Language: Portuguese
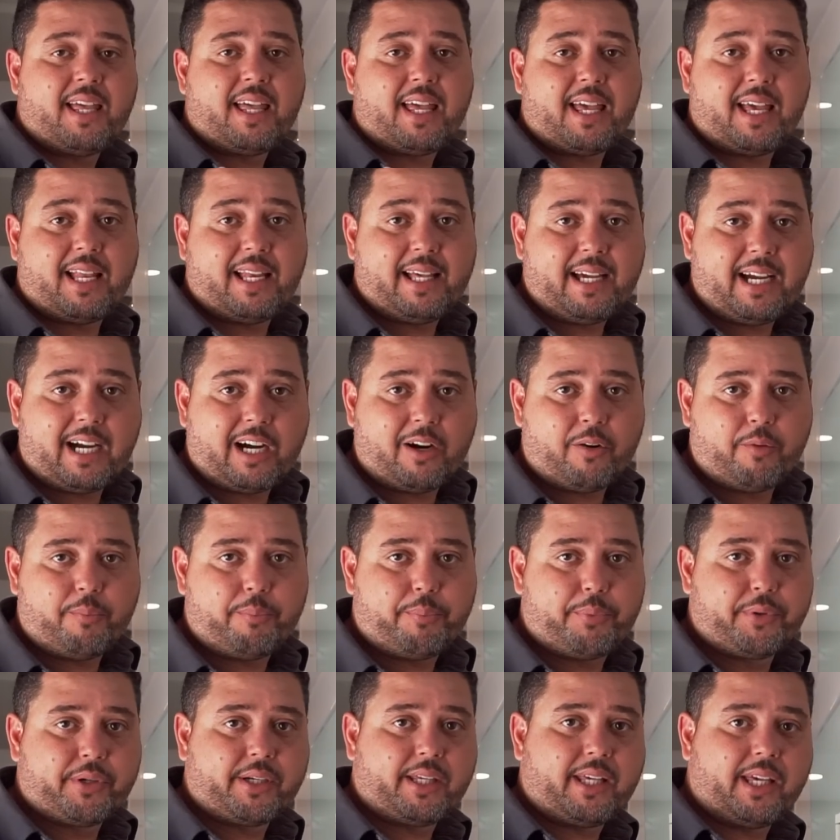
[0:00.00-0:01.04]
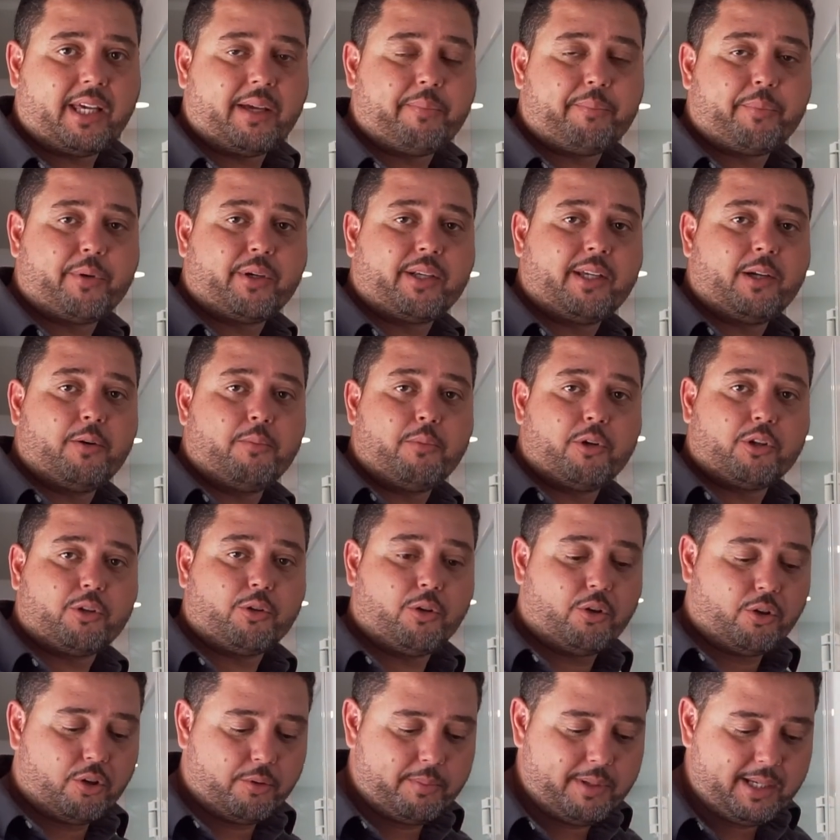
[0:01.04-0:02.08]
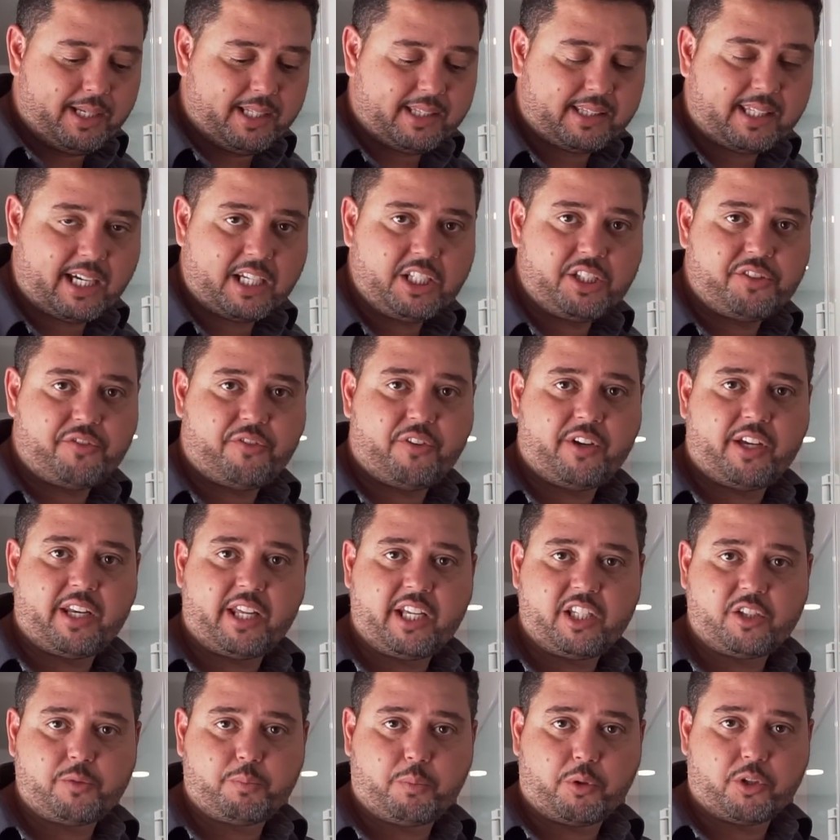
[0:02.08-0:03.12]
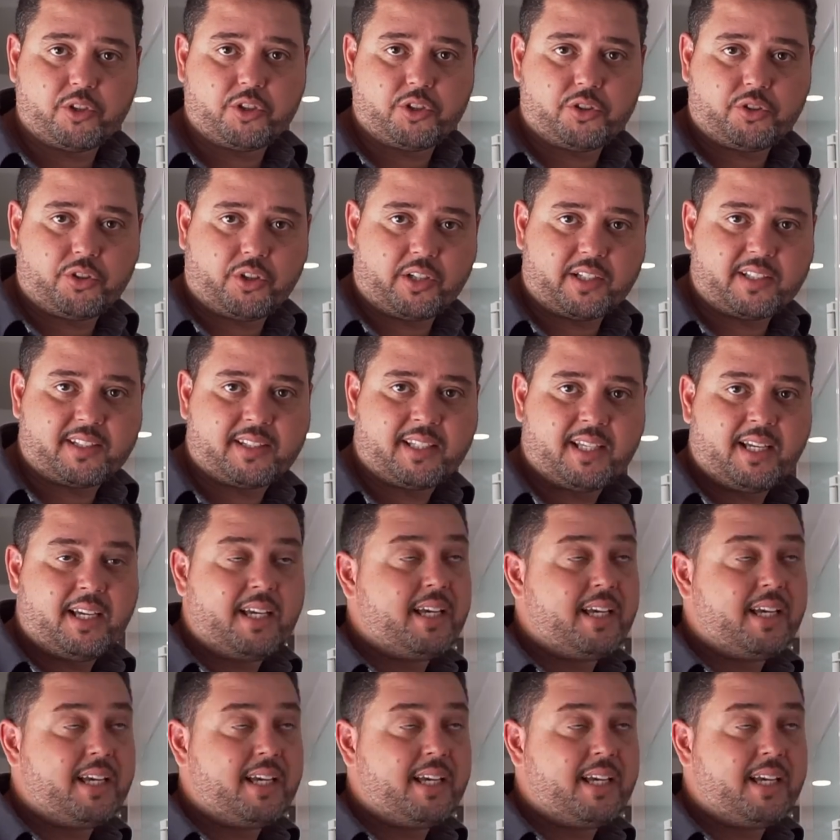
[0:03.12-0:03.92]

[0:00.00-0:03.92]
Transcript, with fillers: é legal. Por quê? Porque o motorhome ele está em diferentes posições.